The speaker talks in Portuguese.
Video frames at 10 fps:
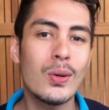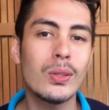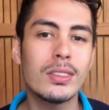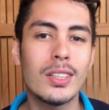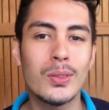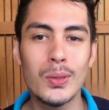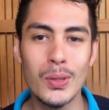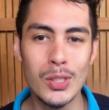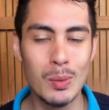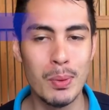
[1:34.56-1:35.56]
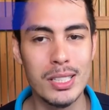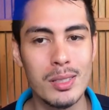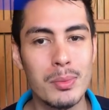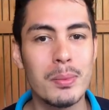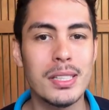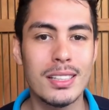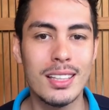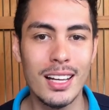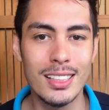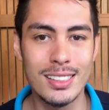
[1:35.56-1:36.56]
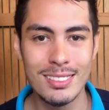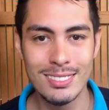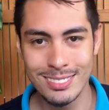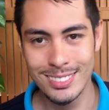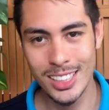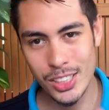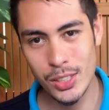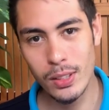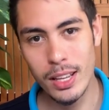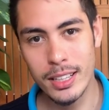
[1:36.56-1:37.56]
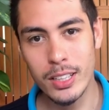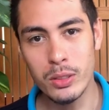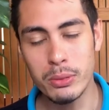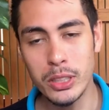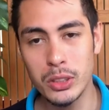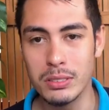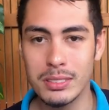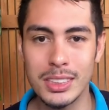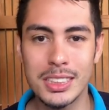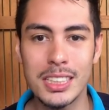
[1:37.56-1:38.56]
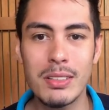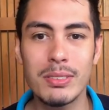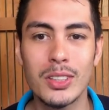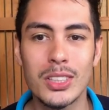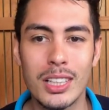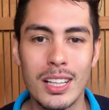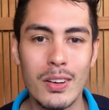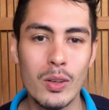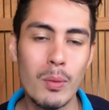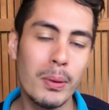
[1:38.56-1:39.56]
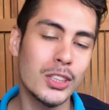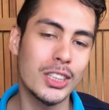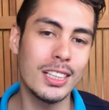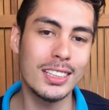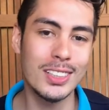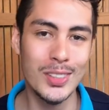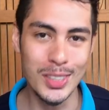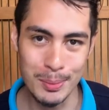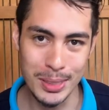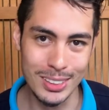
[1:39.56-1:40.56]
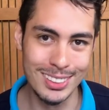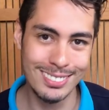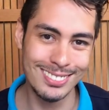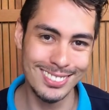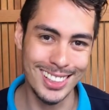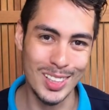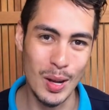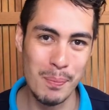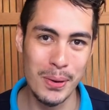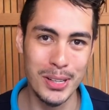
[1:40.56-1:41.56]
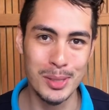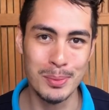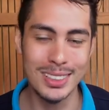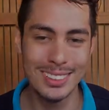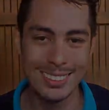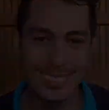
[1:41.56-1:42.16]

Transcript: em contato conosco para saber mais detalhes. Deixe seu like aqui no vídeo, se inscreva em nosso canal e compartilhe entre seus amigos. Até uma próxima!